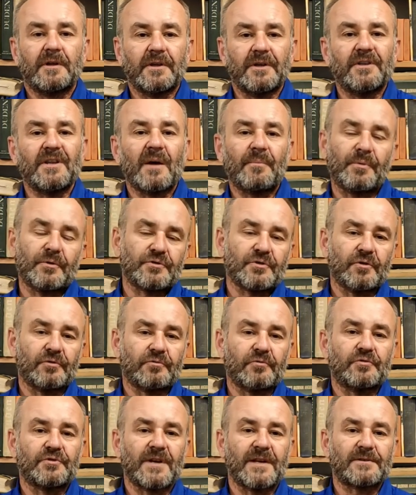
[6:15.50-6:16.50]
i na
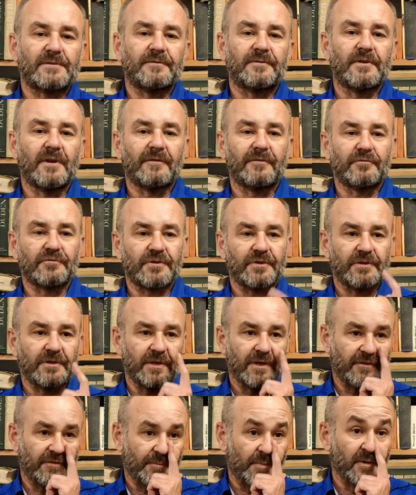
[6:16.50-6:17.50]
początku czasów
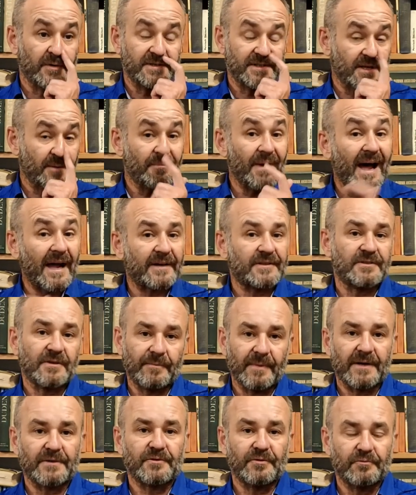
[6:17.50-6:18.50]
nowożytnych w Polsce bardzo,
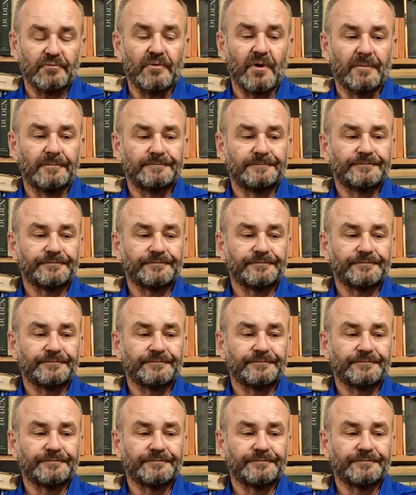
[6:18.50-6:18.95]
bardzo długo.